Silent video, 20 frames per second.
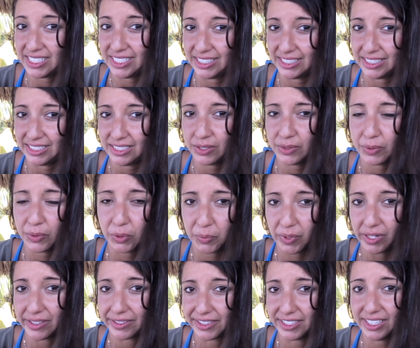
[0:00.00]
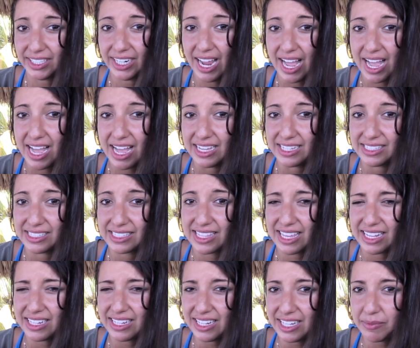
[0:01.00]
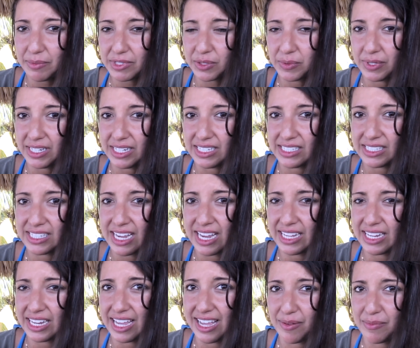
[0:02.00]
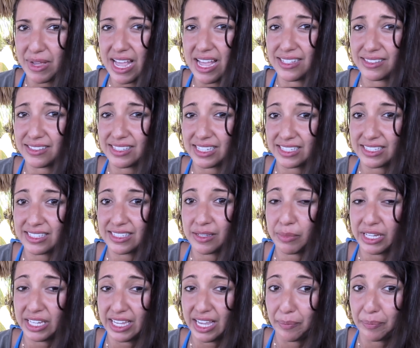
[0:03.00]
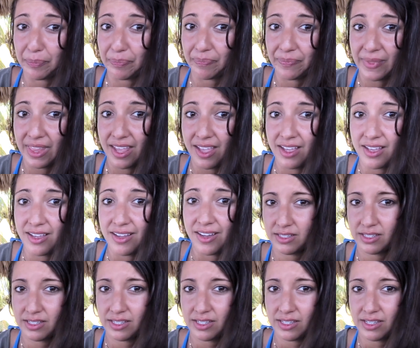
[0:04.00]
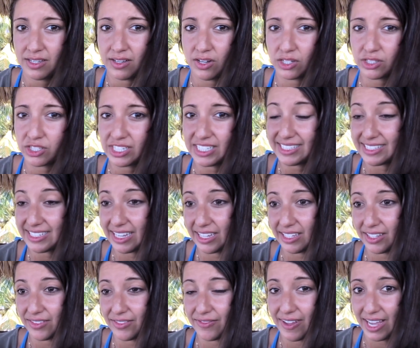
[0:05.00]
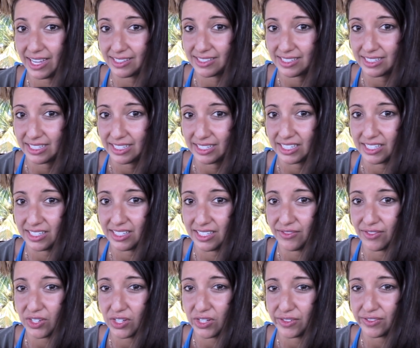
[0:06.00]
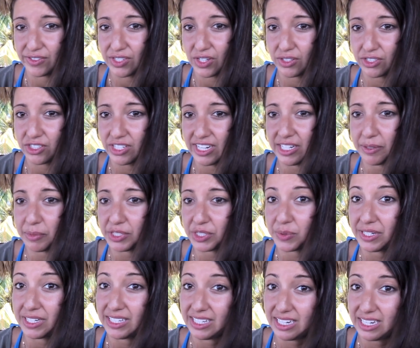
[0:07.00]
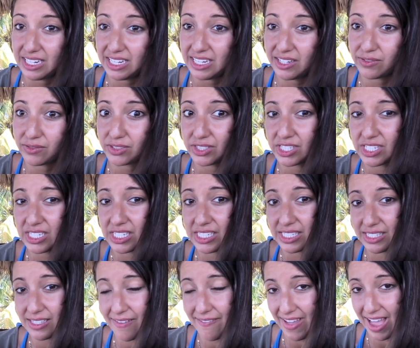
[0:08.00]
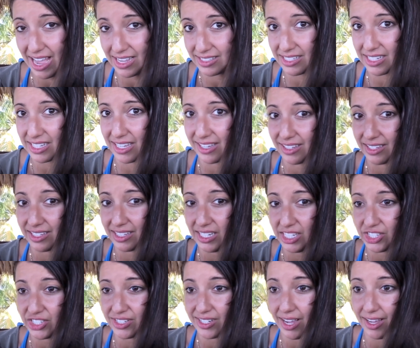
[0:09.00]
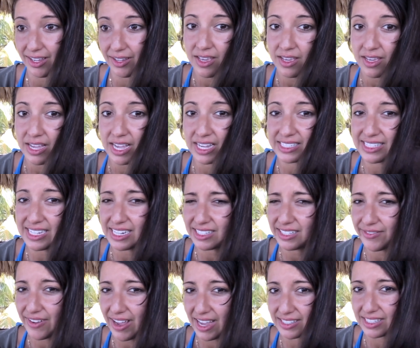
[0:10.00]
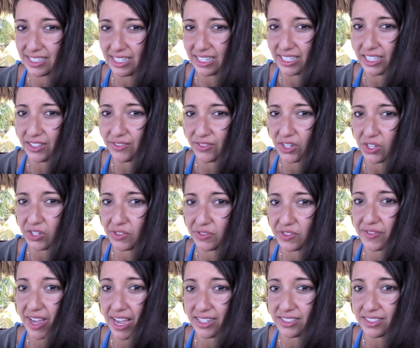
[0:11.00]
air, lalu makan antara jam 10 pagi hingga 6 sore. Puasa alternatif melibatkan pergantian antara makan dan puasa setiap hari.